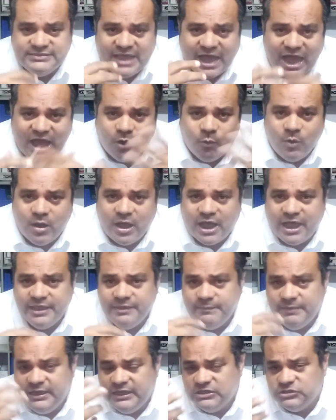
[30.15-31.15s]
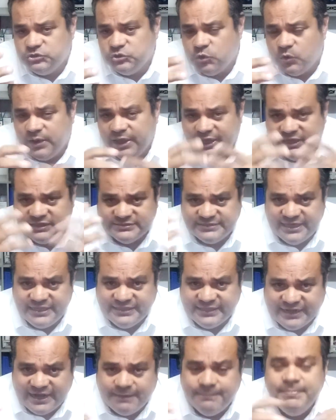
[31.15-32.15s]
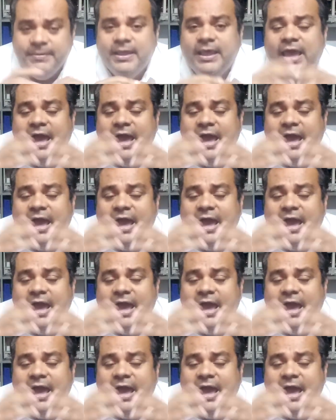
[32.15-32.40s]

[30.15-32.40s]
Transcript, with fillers: Dawa, High Vision, etcétera,